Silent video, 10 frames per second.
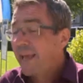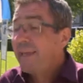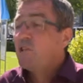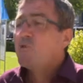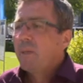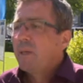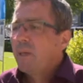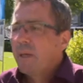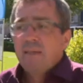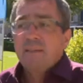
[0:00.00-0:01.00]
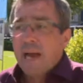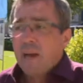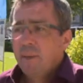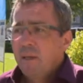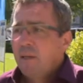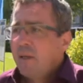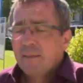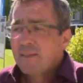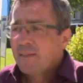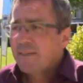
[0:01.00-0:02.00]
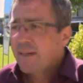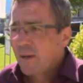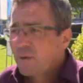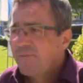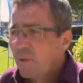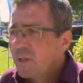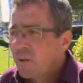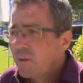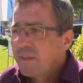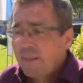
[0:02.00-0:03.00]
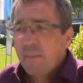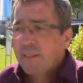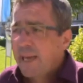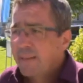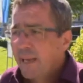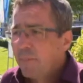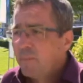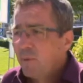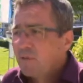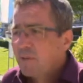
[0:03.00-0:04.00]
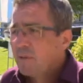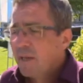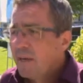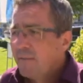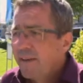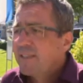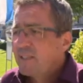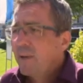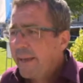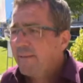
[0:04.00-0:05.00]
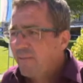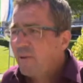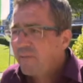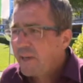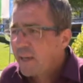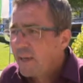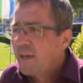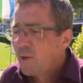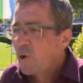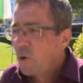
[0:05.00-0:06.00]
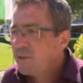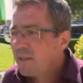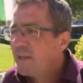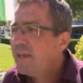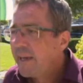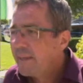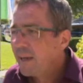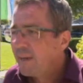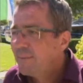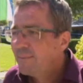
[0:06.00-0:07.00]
eine schwierige ist, aber das sind Herausforderungen, die man annehmen muss. Und wenn es so einfach wäre, könnte es ja eh jeder.